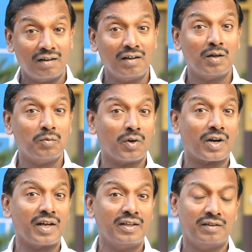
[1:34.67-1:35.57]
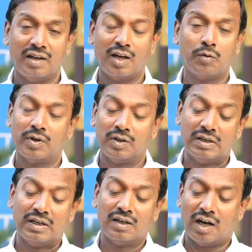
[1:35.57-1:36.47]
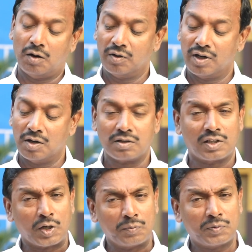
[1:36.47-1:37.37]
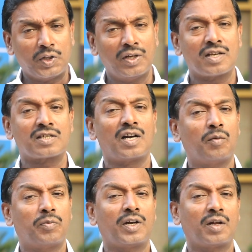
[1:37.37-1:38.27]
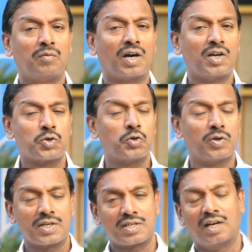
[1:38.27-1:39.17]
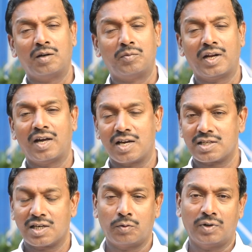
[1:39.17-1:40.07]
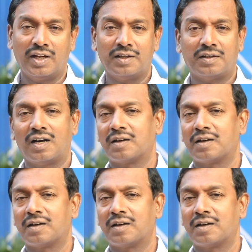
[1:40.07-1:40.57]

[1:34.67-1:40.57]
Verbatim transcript: दो बार प्रभु परवेट काना देकर उनको आशीष के साथ विदा किया